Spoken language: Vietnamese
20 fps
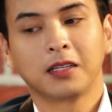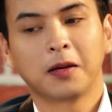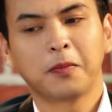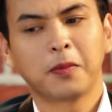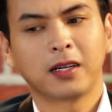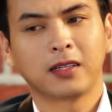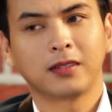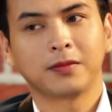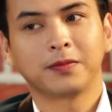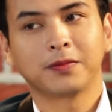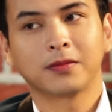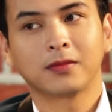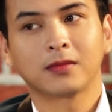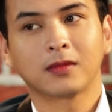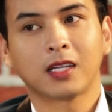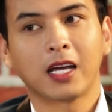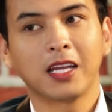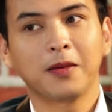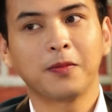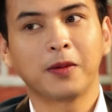nhưng mà
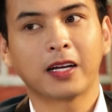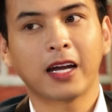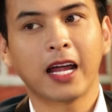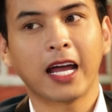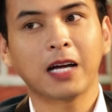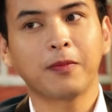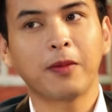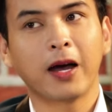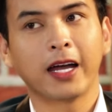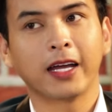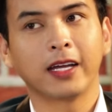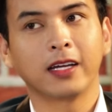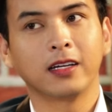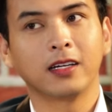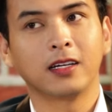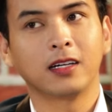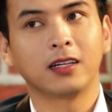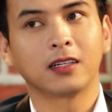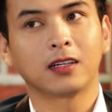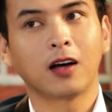khi mà ra cái bài
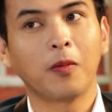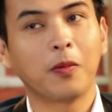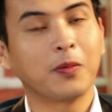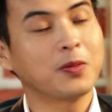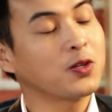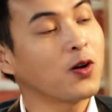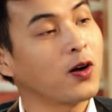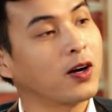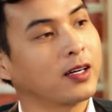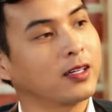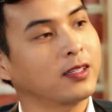ờ, con bướm xuân